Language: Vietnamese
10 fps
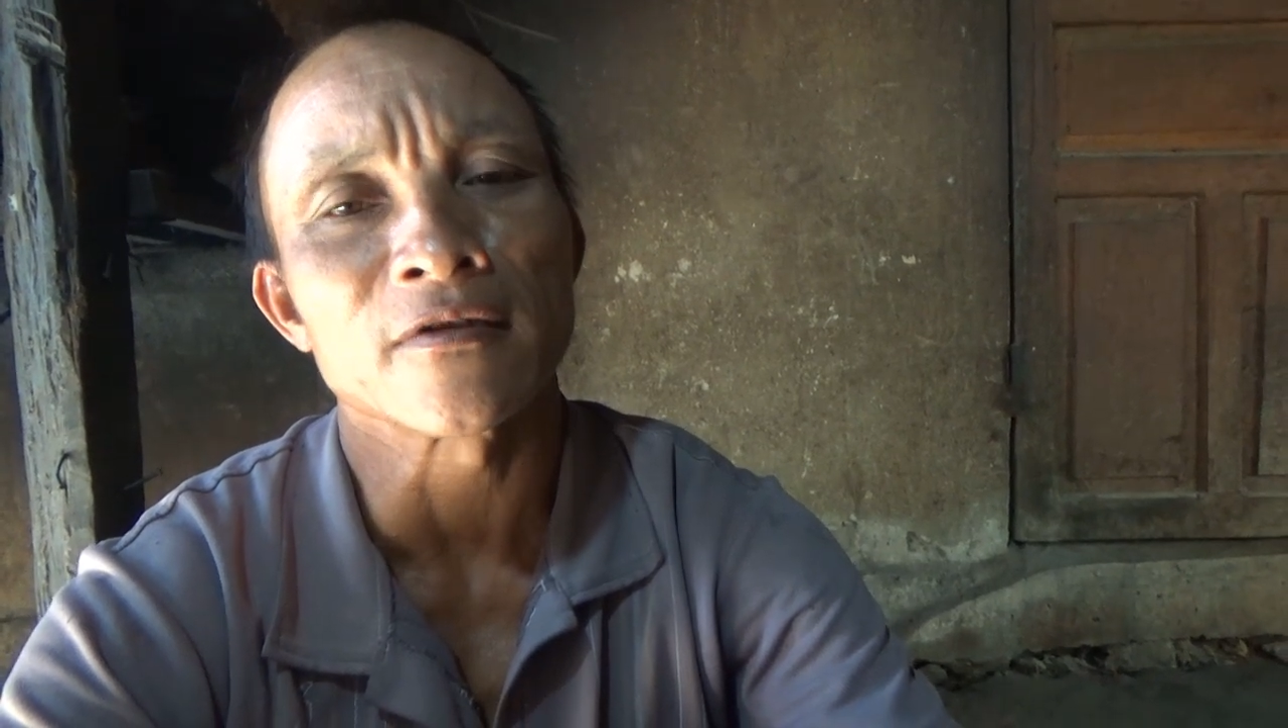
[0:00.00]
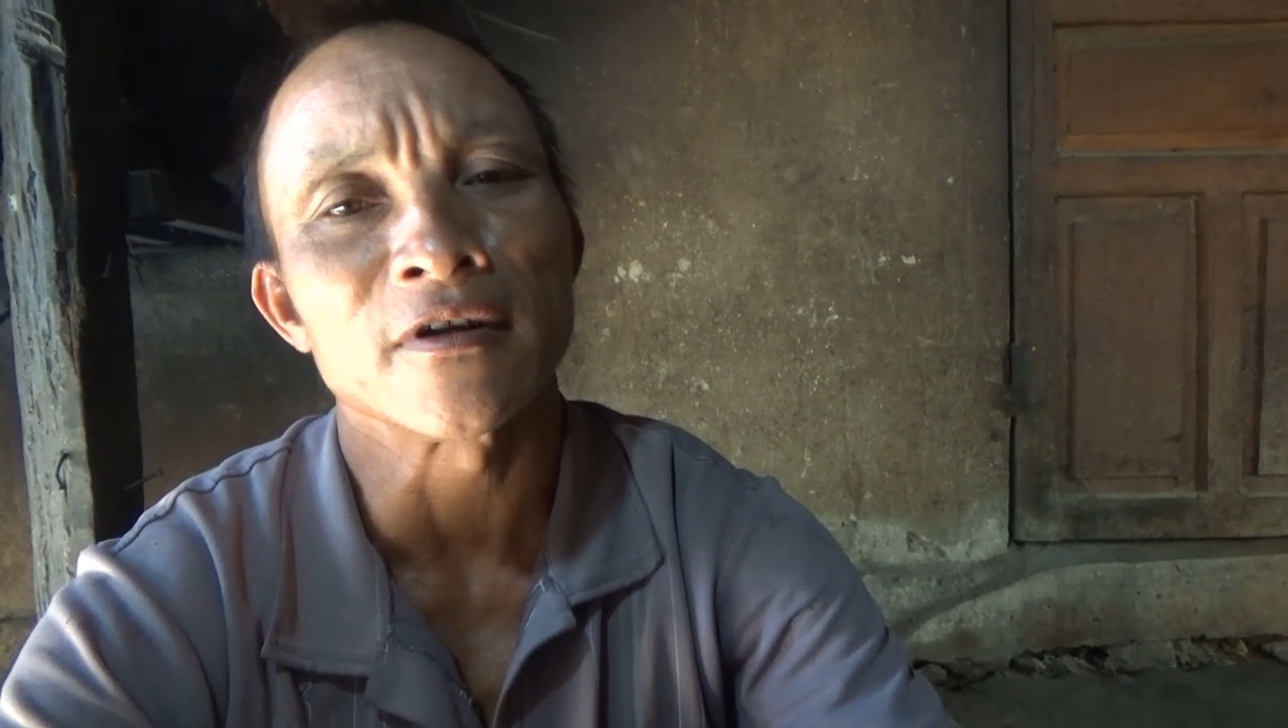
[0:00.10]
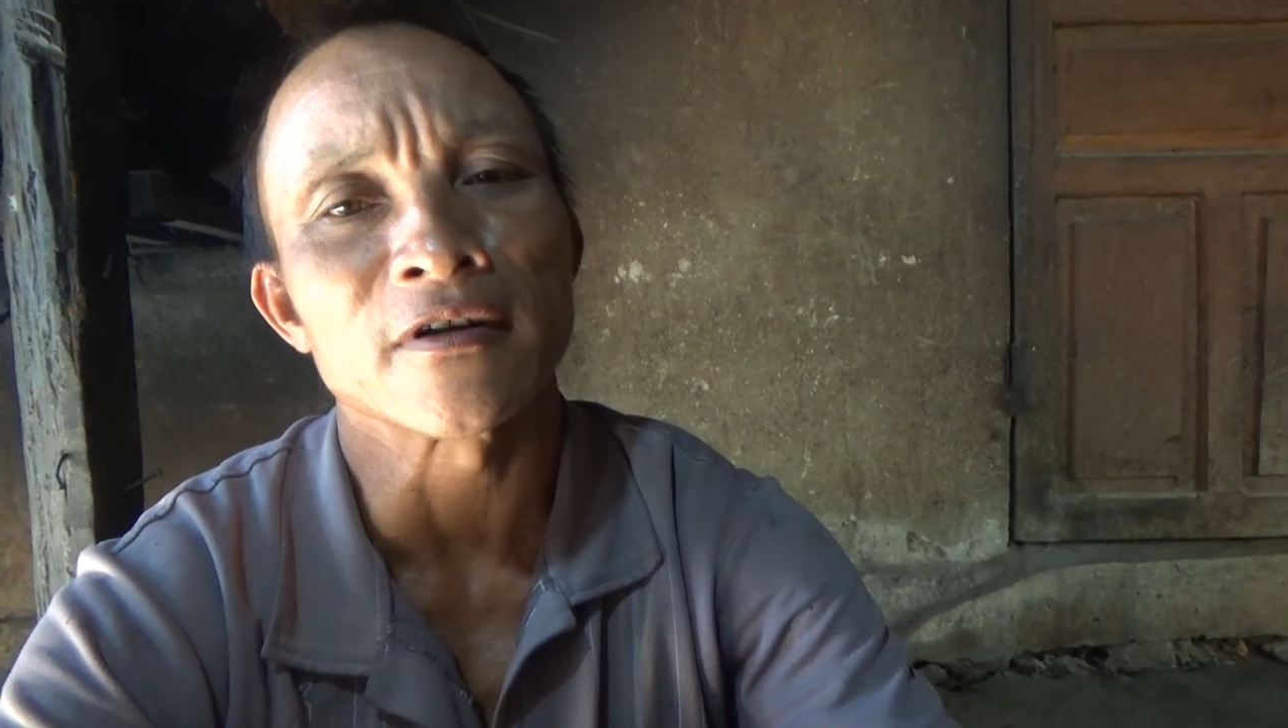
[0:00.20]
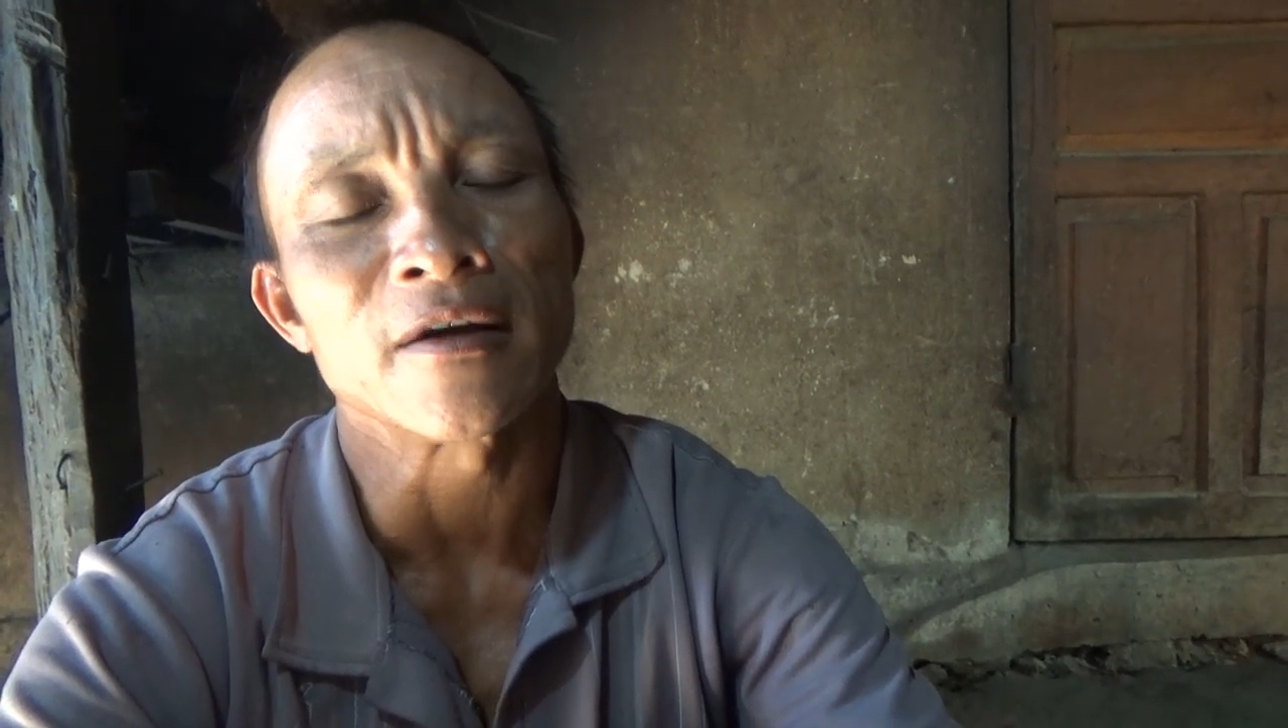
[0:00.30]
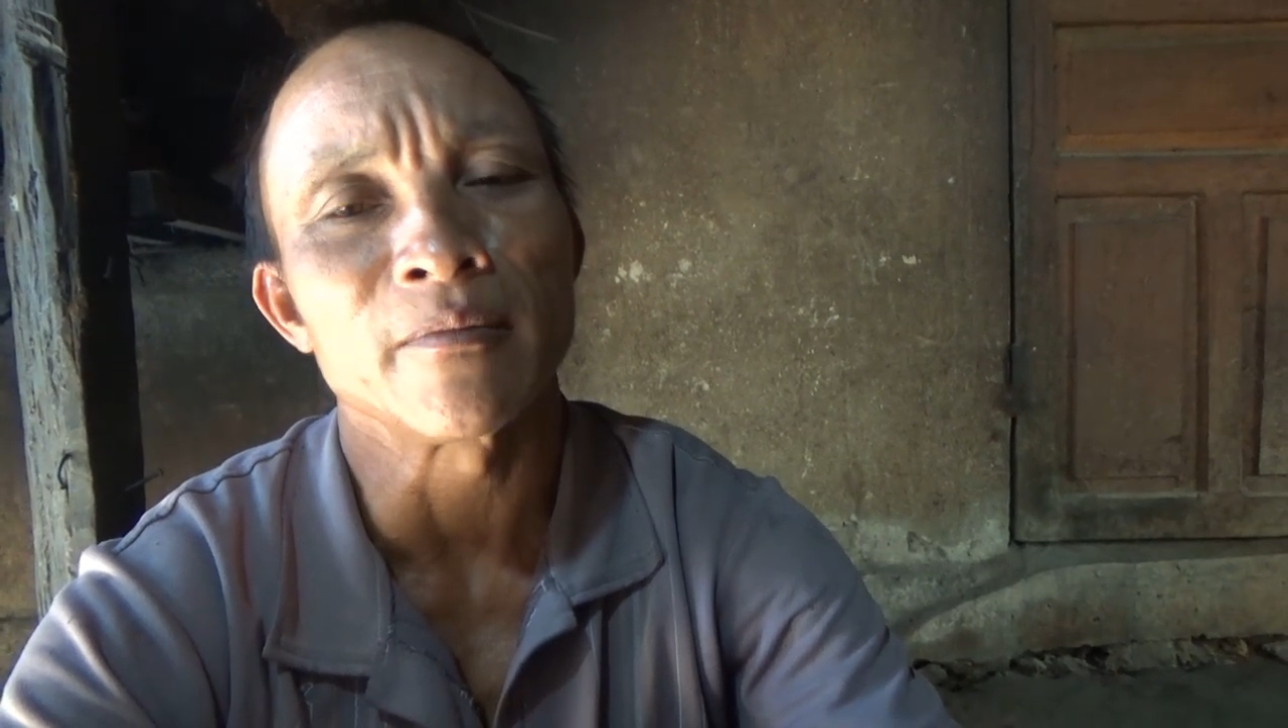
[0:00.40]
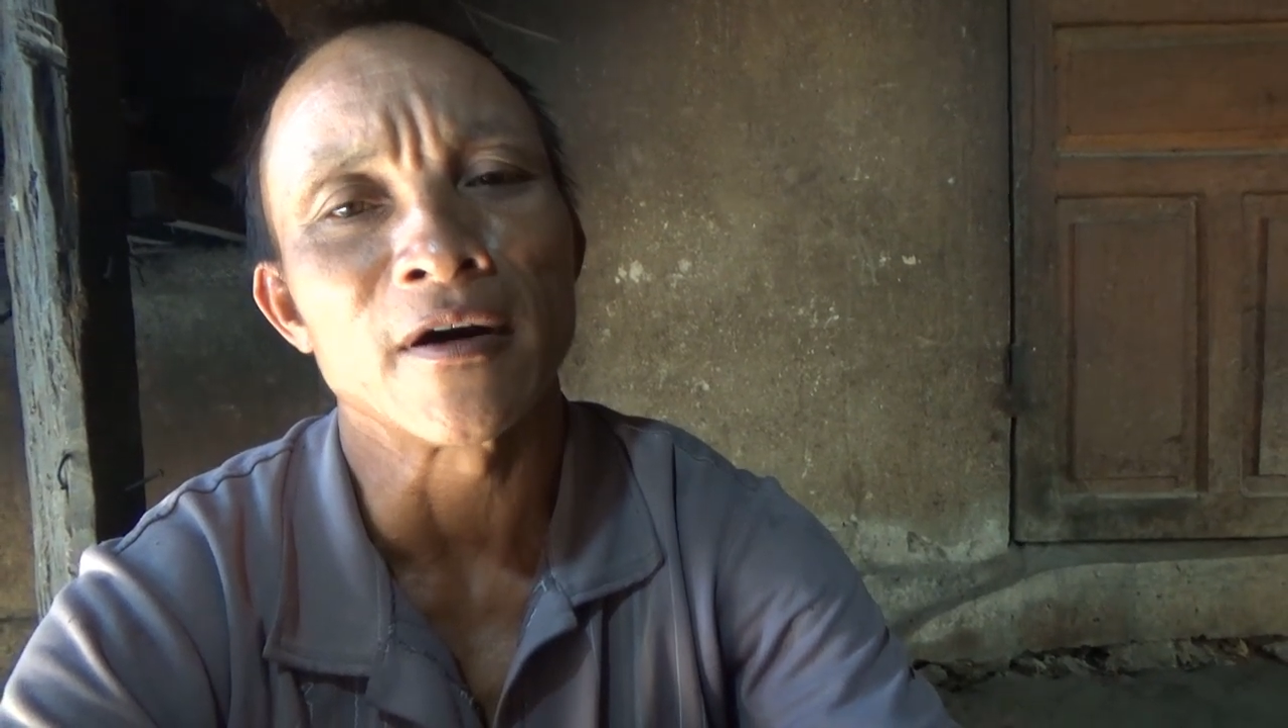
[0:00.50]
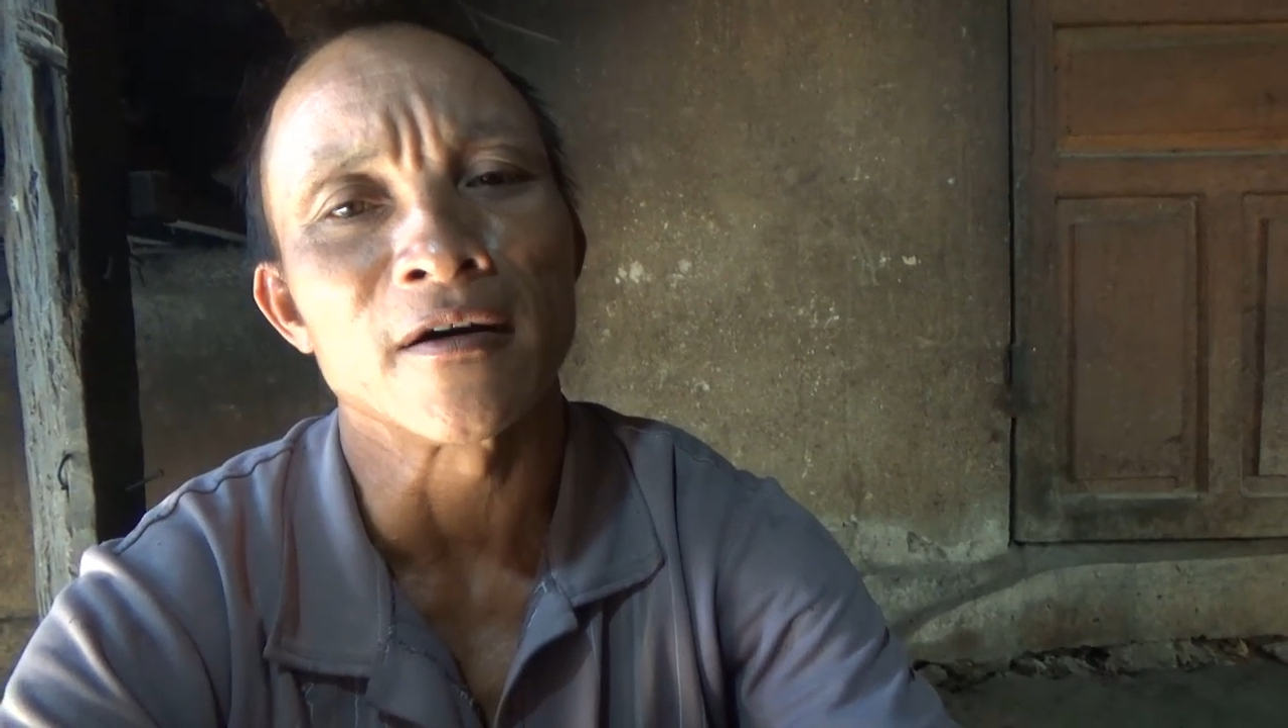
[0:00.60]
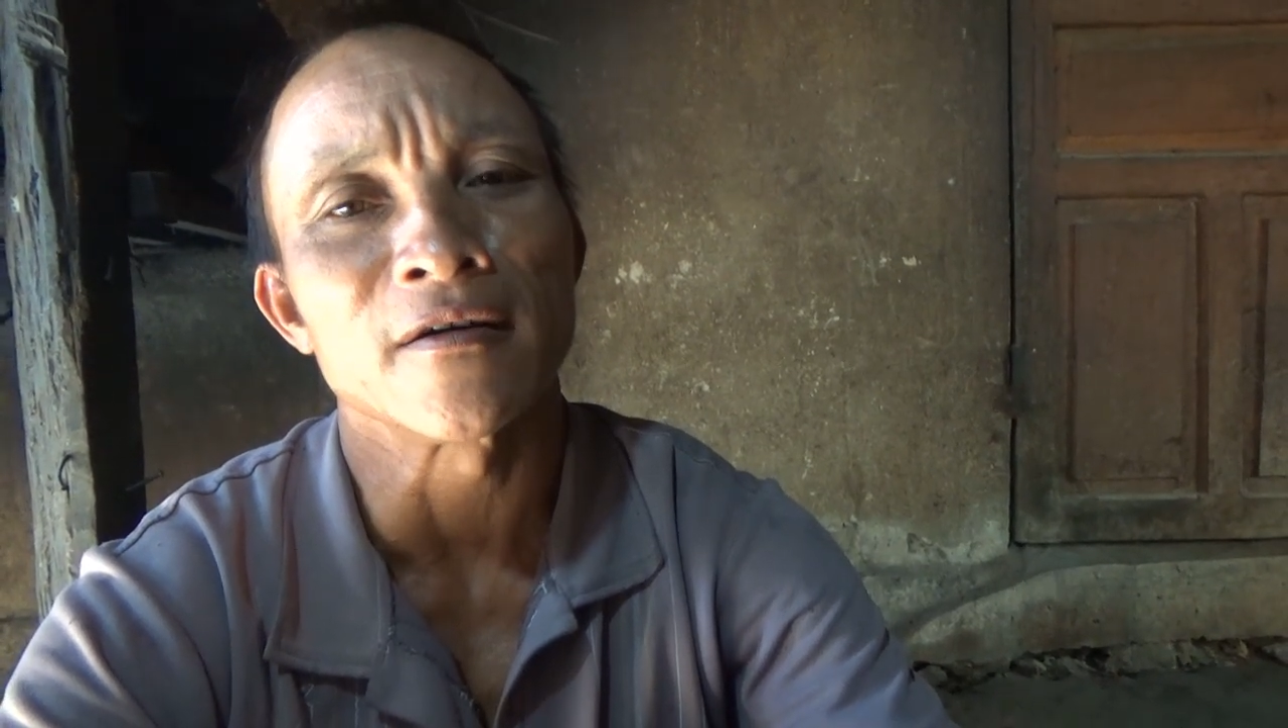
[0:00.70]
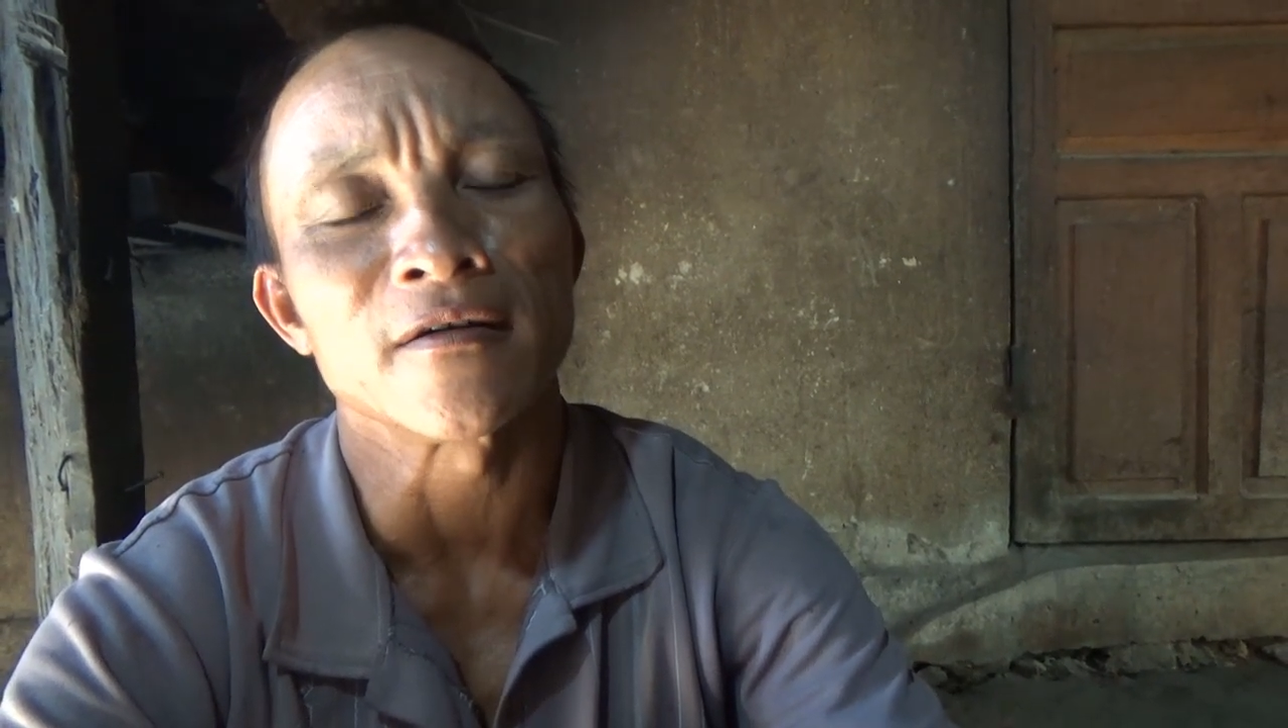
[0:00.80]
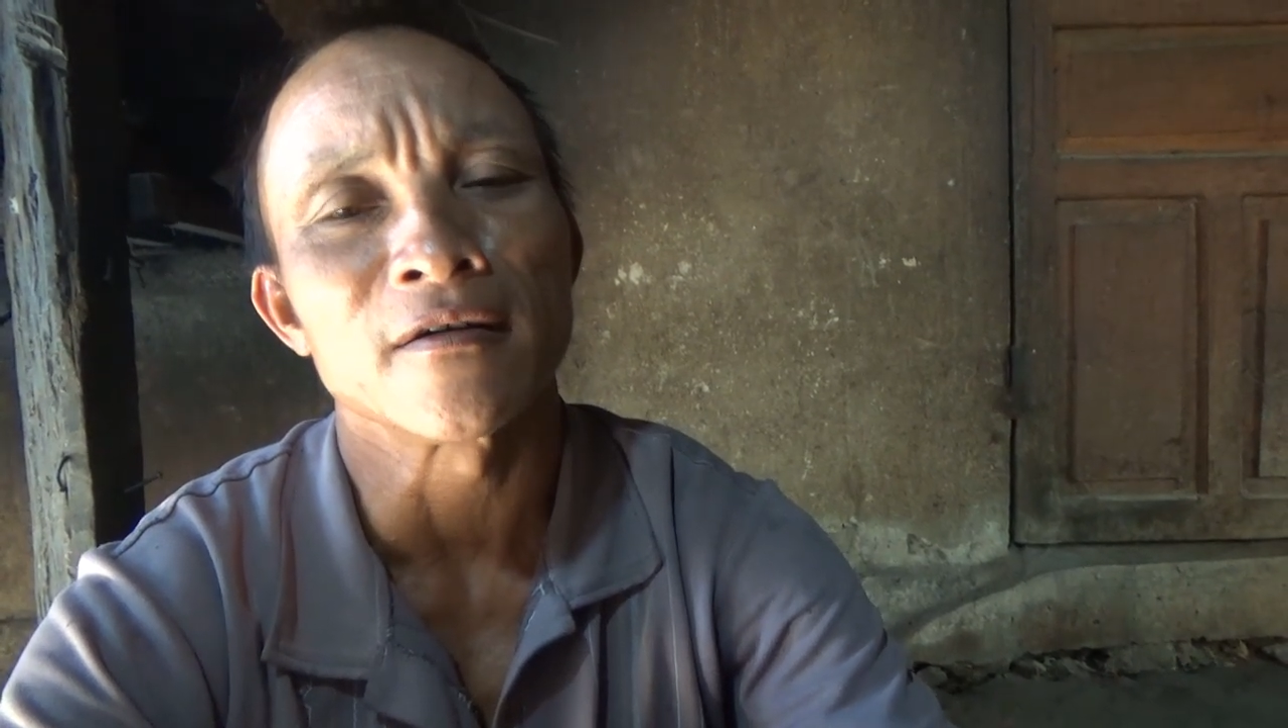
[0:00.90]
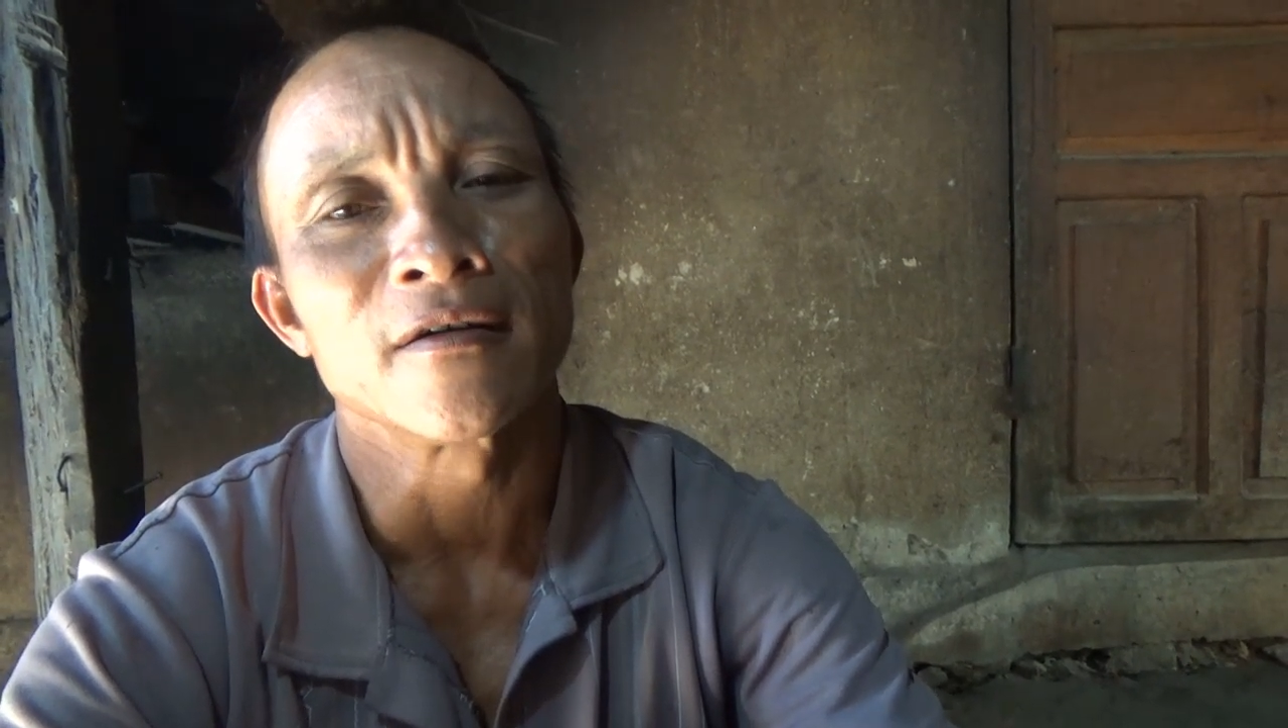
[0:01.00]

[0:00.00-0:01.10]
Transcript: xin cảm ơn